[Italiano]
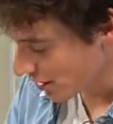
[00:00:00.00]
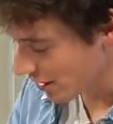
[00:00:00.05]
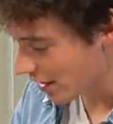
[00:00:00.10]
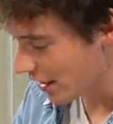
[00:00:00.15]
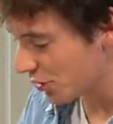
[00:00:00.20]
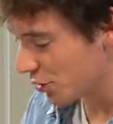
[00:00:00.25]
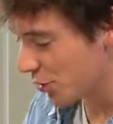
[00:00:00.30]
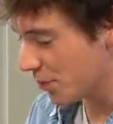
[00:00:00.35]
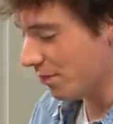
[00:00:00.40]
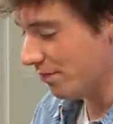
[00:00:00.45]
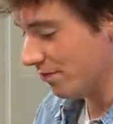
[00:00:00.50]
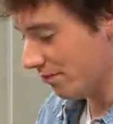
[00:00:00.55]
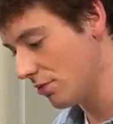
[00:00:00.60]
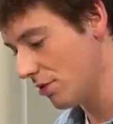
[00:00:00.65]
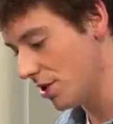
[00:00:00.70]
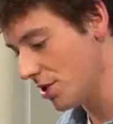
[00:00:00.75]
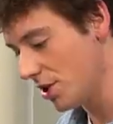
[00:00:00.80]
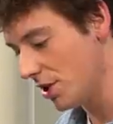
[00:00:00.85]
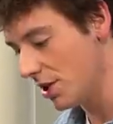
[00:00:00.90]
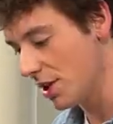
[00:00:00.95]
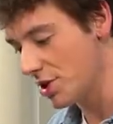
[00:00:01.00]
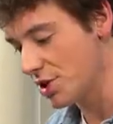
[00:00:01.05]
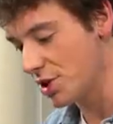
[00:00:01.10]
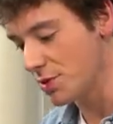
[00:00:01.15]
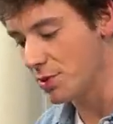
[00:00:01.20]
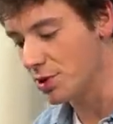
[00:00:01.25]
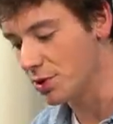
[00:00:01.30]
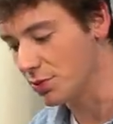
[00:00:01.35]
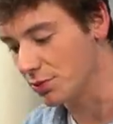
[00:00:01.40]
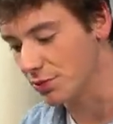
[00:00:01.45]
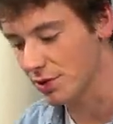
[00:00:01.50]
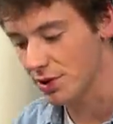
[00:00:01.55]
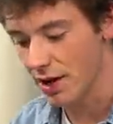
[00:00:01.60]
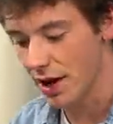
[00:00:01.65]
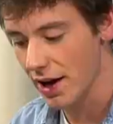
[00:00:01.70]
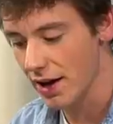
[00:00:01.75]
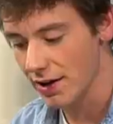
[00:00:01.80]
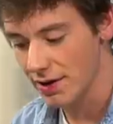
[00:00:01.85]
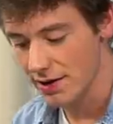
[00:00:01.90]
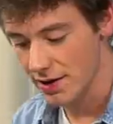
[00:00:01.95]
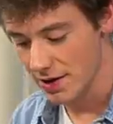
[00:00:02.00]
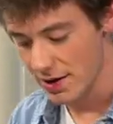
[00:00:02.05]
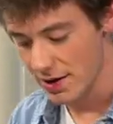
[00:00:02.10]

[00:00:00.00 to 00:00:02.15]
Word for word: è andato quasi 10 minuti, eh?